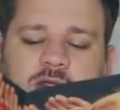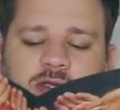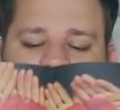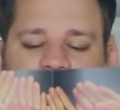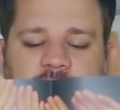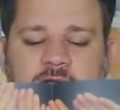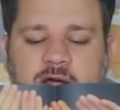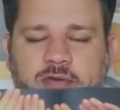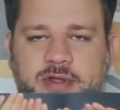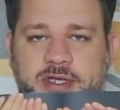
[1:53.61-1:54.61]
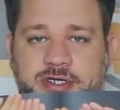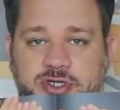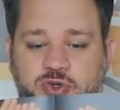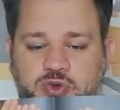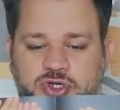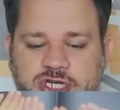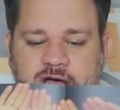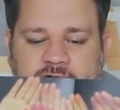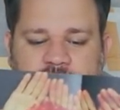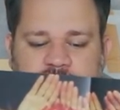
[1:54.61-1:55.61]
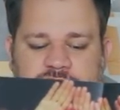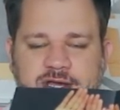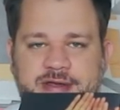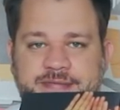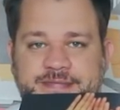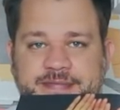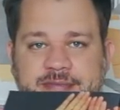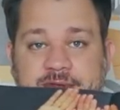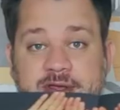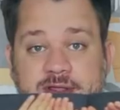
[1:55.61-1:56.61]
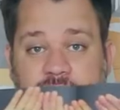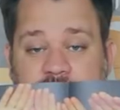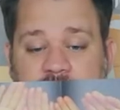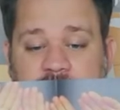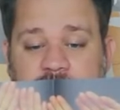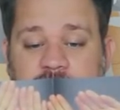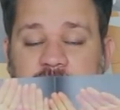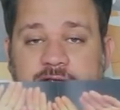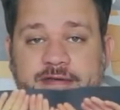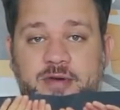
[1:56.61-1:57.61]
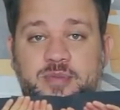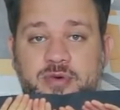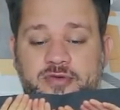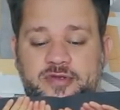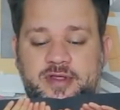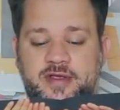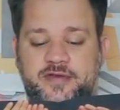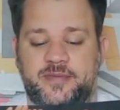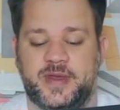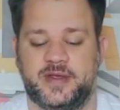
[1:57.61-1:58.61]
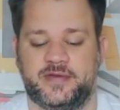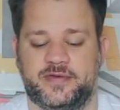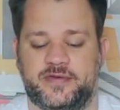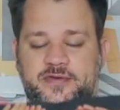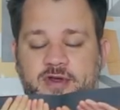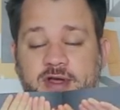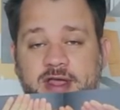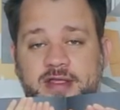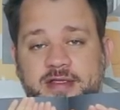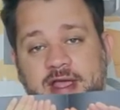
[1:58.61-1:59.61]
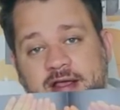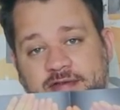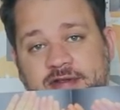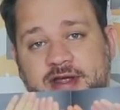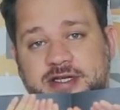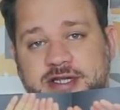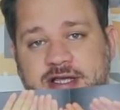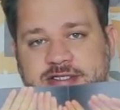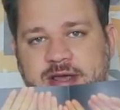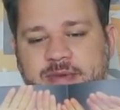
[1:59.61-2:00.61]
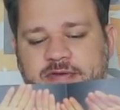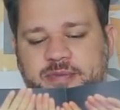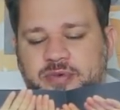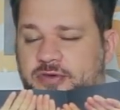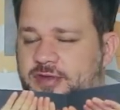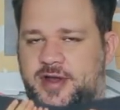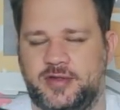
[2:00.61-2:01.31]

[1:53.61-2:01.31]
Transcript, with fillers: Deixa bem claro quanto a gente curte arte, né? Então tá aqui, esse é o pôster desse mês. Só quem é assinante recebe esse pôster,